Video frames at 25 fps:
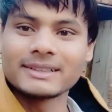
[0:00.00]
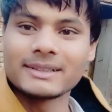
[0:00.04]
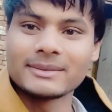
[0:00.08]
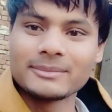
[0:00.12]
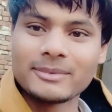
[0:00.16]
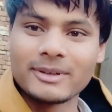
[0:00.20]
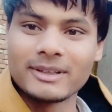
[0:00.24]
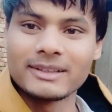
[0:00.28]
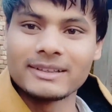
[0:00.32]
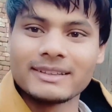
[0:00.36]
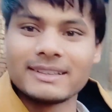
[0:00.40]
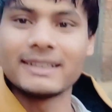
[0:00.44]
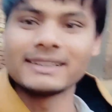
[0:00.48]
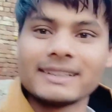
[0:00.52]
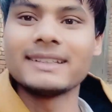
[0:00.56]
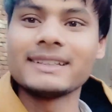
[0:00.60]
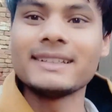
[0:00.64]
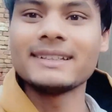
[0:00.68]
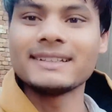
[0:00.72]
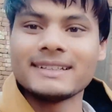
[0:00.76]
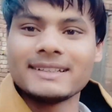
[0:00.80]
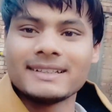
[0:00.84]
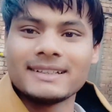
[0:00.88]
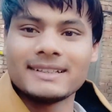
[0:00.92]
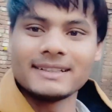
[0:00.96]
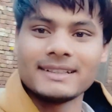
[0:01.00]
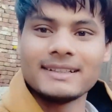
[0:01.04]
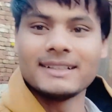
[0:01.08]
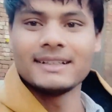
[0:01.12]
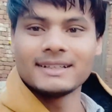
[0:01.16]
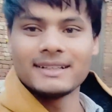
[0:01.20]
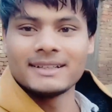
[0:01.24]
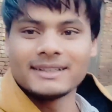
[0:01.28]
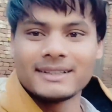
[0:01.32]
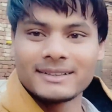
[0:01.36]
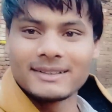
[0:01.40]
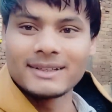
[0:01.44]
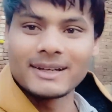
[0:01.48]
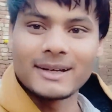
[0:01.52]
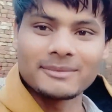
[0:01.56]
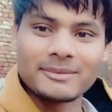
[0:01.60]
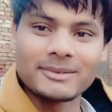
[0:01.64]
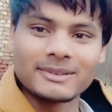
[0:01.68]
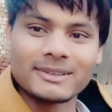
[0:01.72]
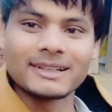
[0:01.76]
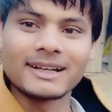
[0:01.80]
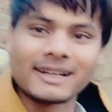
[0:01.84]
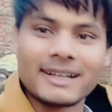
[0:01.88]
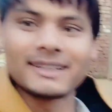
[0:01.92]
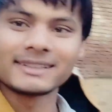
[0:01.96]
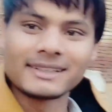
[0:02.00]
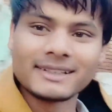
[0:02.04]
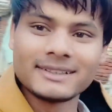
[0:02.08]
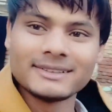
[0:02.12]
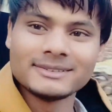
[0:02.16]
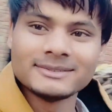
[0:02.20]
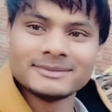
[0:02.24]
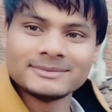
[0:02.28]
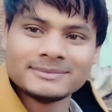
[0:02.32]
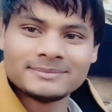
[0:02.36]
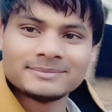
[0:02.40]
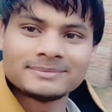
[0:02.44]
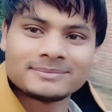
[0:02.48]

सब बनते हैं तो आपको दिखाता हूँ